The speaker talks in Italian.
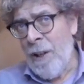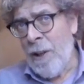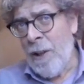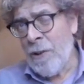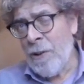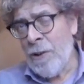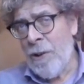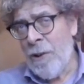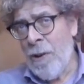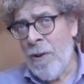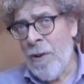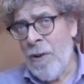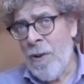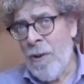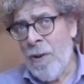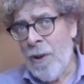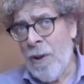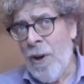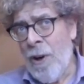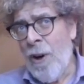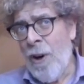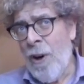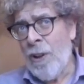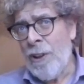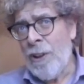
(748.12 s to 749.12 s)
che il
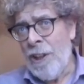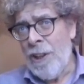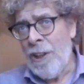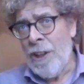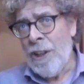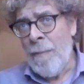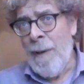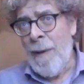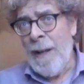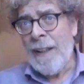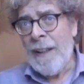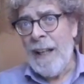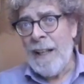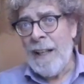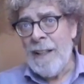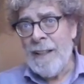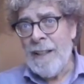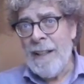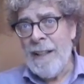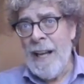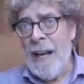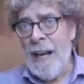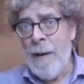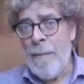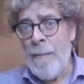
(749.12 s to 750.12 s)
nostro codice metta
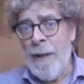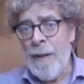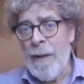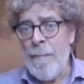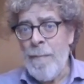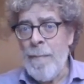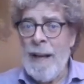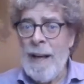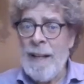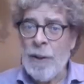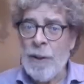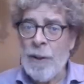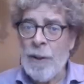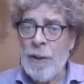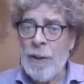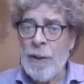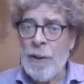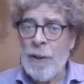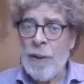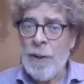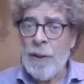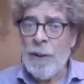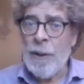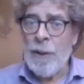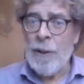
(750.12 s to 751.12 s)
insieme beni
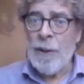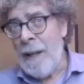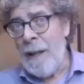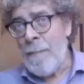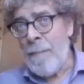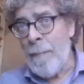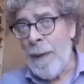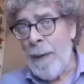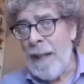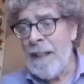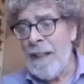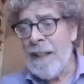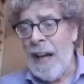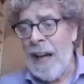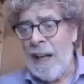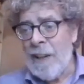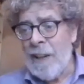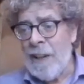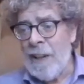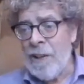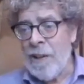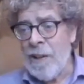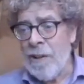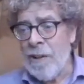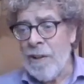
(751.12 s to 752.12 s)
culturali e
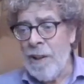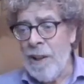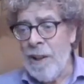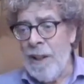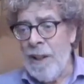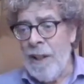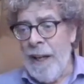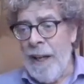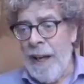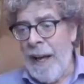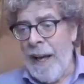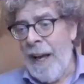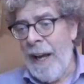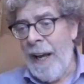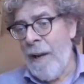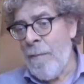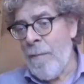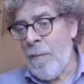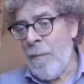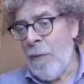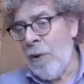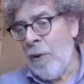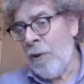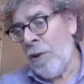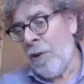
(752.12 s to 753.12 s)
paesaggio
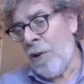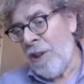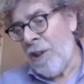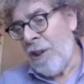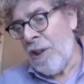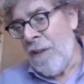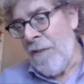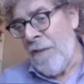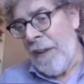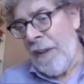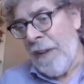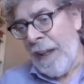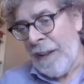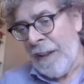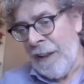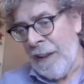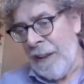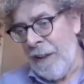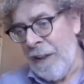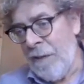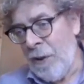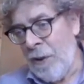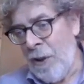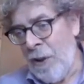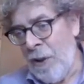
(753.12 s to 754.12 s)
è molto
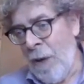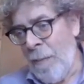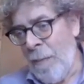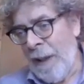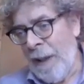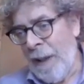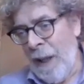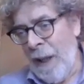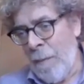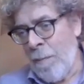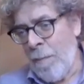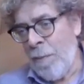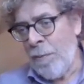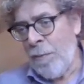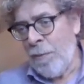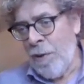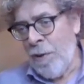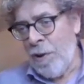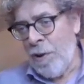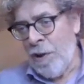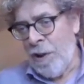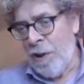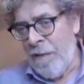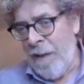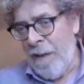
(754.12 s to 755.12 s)
significativo, no? perché
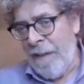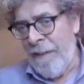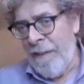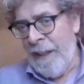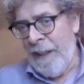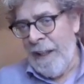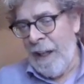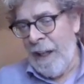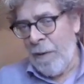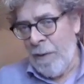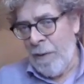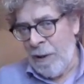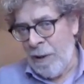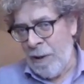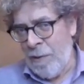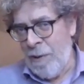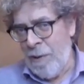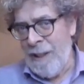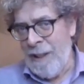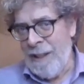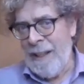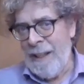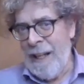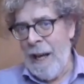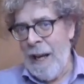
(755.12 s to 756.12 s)
appunto ci fa vedere
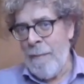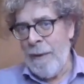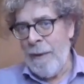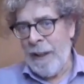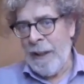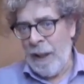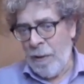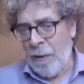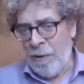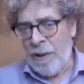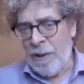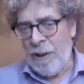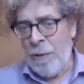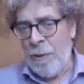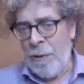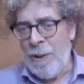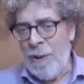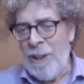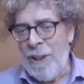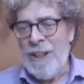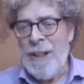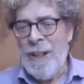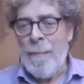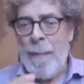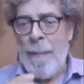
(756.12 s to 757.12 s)
questo insieme che
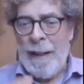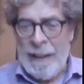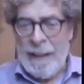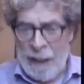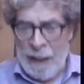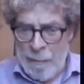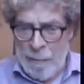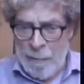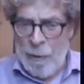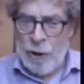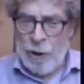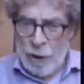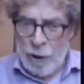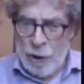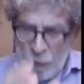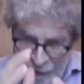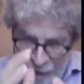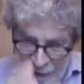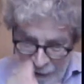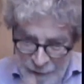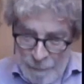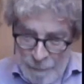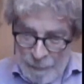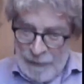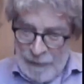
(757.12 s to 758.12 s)
costituisce
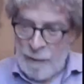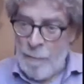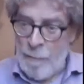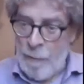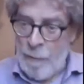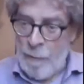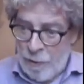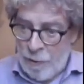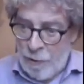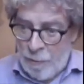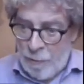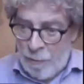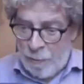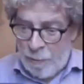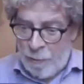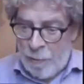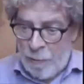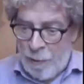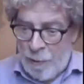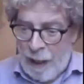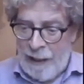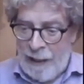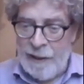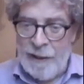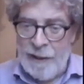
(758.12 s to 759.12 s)
patrimonio, il patrimonio
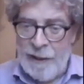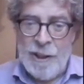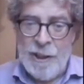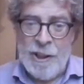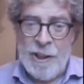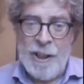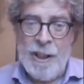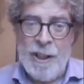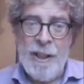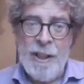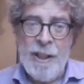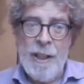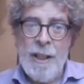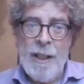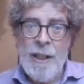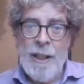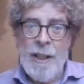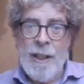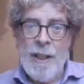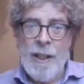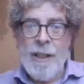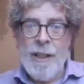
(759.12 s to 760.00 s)
culturale, dice